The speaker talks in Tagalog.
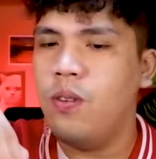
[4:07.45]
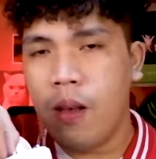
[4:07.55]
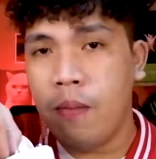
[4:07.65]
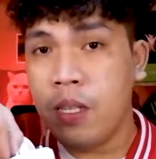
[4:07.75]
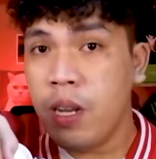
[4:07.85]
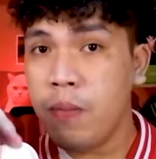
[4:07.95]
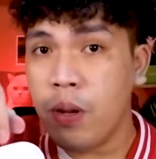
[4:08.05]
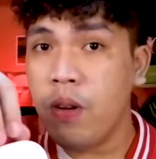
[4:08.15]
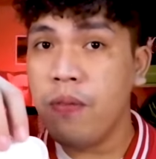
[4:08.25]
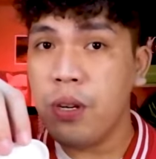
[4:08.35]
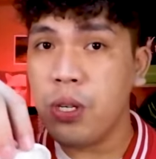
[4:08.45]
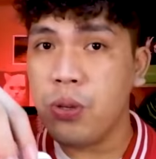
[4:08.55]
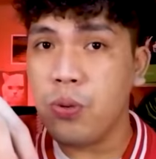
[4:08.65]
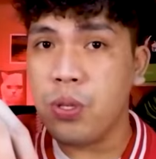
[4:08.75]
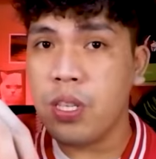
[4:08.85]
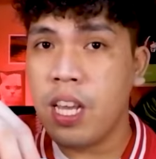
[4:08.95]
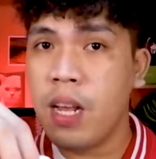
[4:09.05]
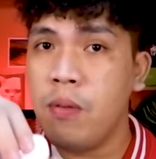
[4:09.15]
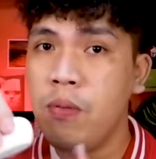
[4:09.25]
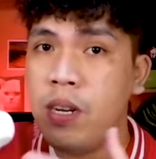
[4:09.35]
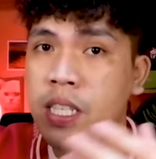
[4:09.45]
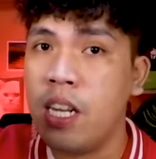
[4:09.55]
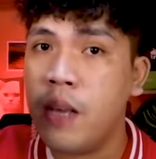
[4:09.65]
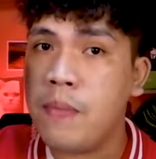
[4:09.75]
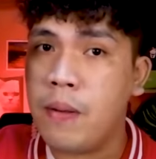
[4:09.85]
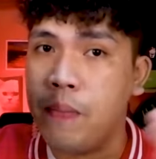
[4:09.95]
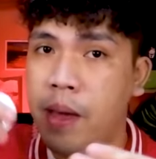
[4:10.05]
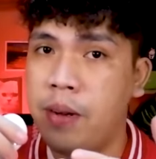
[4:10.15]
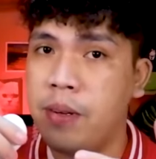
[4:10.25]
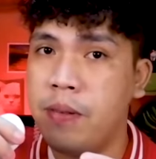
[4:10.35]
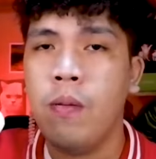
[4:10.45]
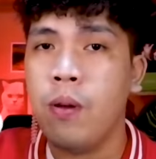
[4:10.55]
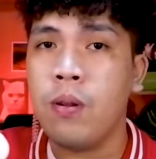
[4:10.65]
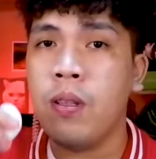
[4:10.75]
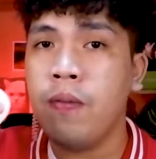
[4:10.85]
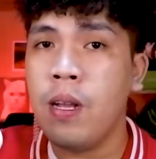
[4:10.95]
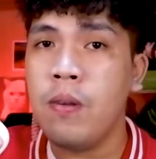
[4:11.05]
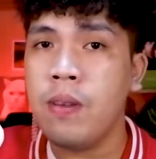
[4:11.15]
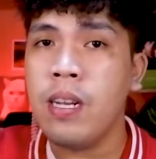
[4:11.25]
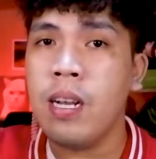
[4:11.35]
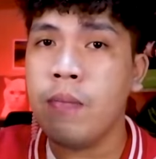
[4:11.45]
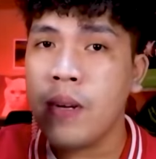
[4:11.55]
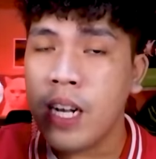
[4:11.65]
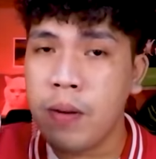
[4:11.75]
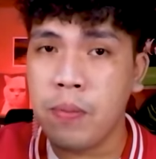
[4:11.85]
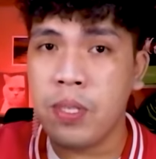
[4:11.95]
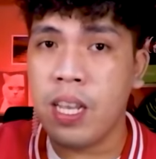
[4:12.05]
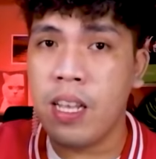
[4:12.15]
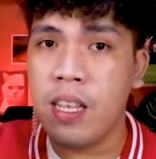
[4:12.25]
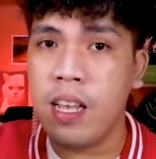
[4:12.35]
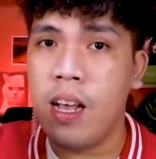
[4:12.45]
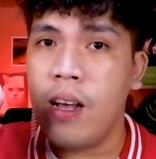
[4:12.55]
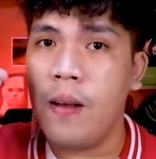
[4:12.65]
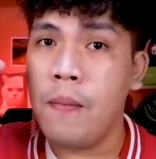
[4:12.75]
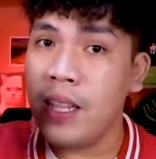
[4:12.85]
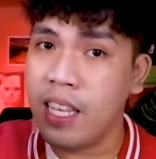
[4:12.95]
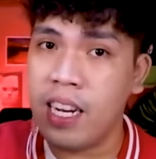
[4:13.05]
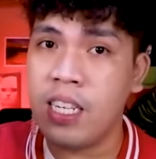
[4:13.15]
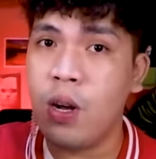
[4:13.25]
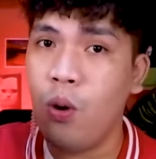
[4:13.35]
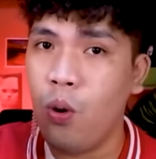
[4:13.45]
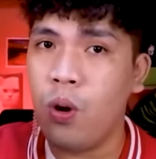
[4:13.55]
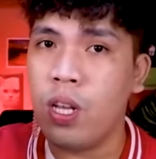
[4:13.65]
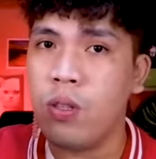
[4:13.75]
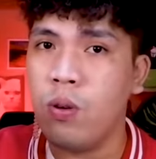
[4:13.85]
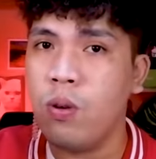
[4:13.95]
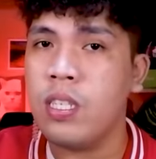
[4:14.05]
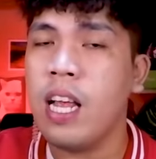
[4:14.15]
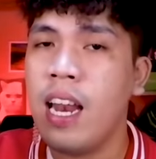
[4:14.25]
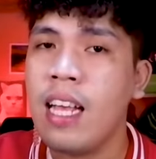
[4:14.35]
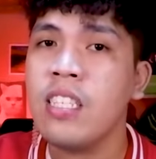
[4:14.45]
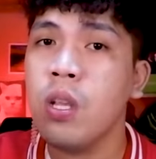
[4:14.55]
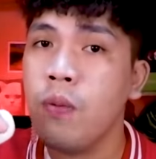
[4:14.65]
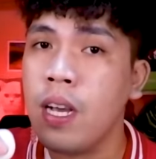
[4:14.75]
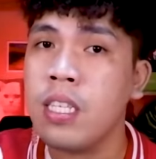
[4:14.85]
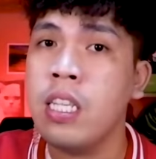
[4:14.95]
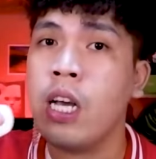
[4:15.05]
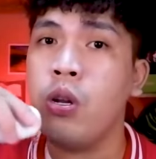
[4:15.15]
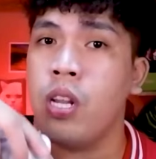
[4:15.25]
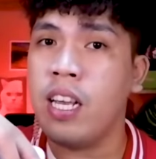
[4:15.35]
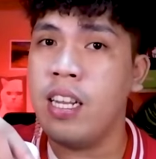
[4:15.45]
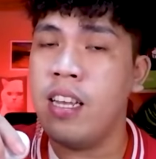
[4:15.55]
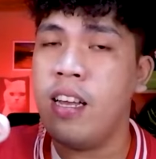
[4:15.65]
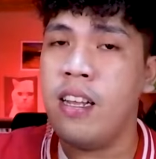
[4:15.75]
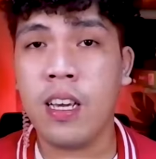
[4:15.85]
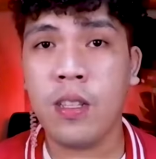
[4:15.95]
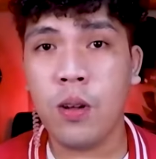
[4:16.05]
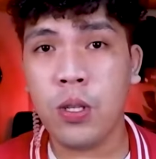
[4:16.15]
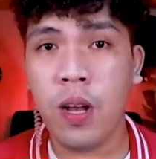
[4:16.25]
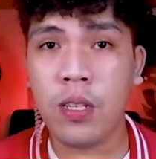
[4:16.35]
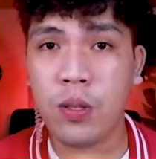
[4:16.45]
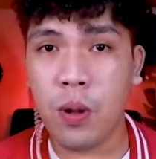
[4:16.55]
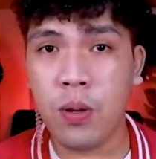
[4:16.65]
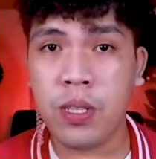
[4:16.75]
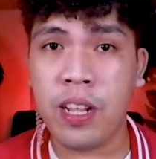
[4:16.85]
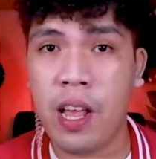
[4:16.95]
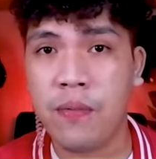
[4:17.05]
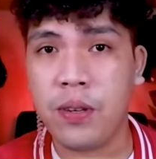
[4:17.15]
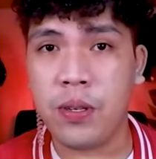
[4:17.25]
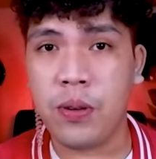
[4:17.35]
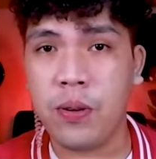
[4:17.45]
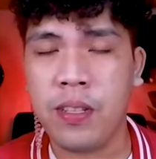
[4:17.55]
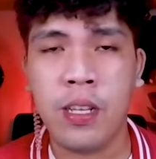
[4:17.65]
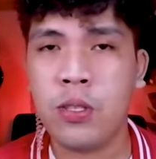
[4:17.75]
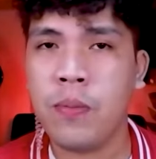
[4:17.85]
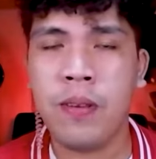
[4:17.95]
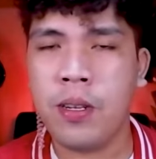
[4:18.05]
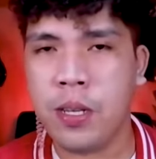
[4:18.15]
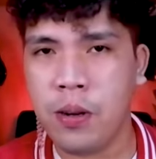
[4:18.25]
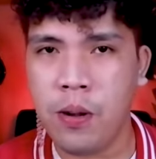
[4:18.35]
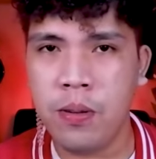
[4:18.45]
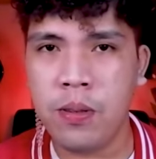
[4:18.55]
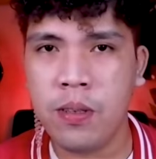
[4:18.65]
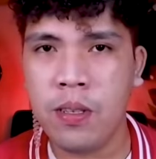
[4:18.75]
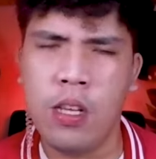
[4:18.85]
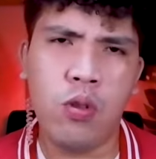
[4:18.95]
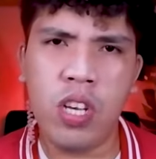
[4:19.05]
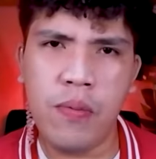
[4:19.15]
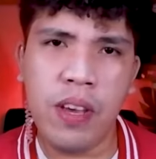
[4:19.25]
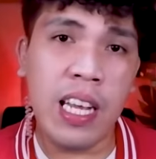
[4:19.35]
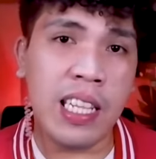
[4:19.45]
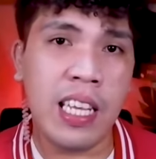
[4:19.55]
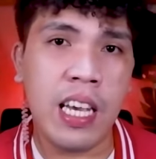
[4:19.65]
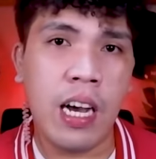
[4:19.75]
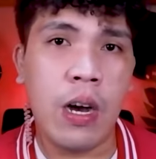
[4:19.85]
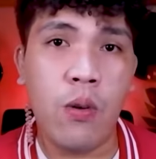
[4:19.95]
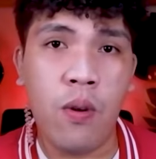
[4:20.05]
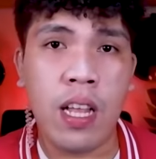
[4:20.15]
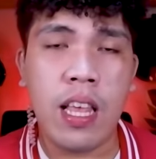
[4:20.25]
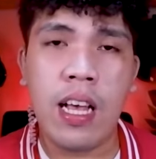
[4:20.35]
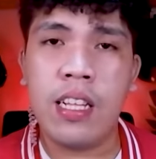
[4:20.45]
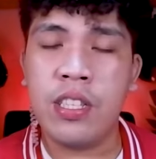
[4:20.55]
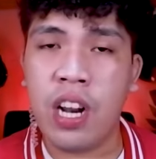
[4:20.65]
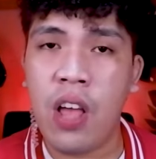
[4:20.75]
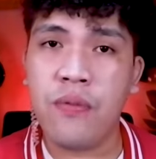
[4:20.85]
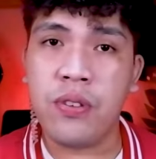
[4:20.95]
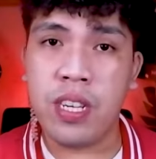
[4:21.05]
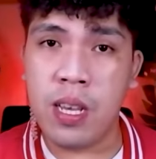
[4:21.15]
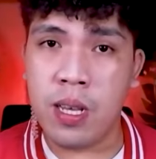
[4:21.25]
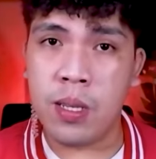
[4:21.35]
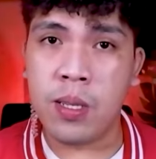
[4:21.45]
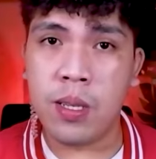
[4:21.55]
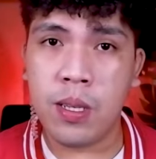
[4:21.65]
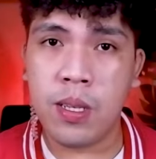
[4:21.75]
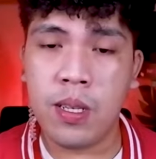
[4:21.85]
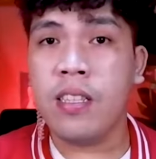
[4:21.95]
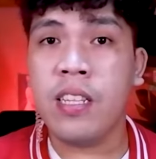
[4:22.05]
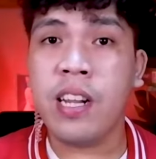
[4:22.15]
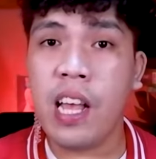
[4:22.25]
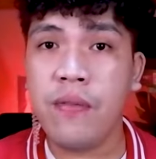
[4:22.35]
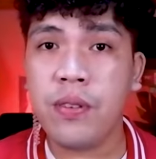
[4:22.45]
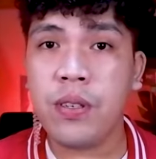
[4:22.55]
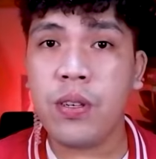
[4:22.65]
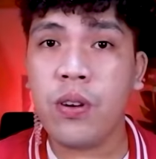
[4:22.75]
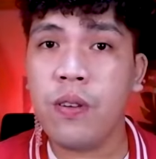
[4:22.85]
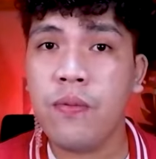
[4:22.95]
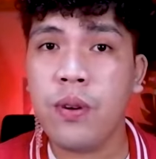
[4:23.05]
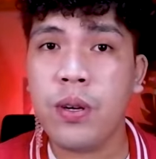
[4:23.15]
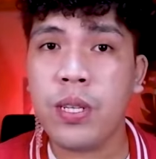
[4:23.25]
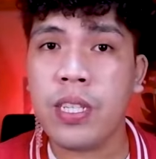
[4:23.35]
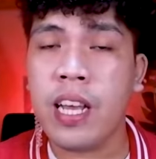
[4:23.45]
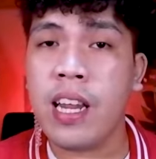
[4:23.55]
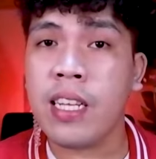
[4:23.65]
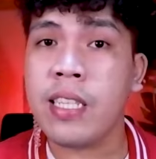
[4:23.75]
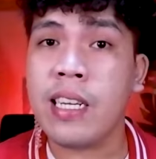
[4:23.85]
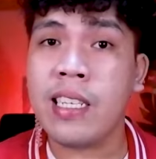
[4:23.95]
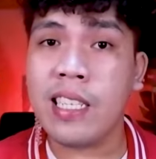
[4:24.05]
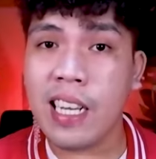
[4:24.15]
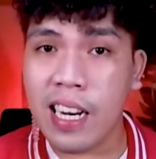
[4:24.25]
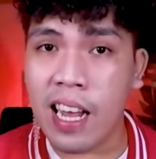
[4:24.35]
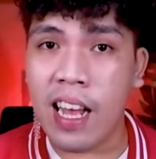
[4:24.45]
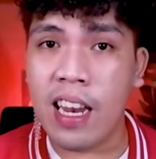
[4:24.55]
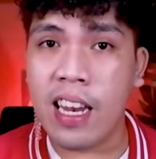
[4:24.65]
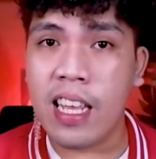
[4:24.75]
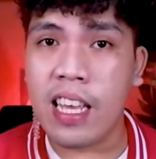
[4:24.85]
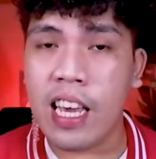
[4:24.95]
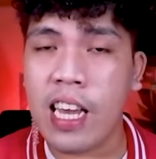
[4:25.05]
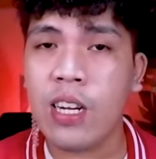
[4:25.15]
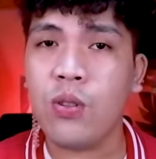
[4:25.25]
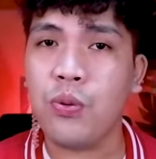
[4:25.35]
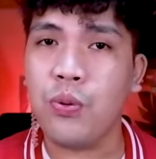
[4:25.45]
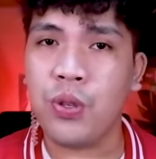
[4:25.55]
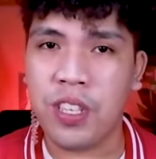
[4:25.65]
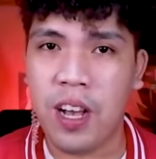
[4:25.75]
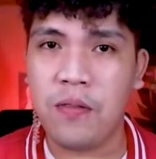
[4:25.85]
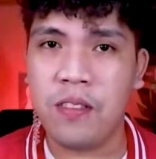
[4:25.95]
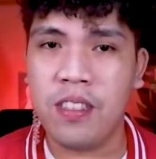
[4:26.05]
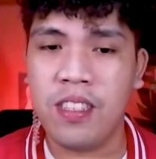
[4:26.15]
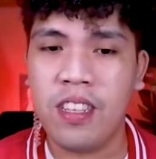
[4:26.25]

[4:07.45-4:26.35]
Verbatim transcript: But syempre, on first use, kailangan mo muna silang ipag-pair. Pero on the following na paggamit mo sa kanya, matik na siyang kukonect doon sa last device na kinonikan niya. It also has nose driver, so hindi ito si Beyonce nose. And to give you an idea what driver is, the driver converts the electric signal into sound.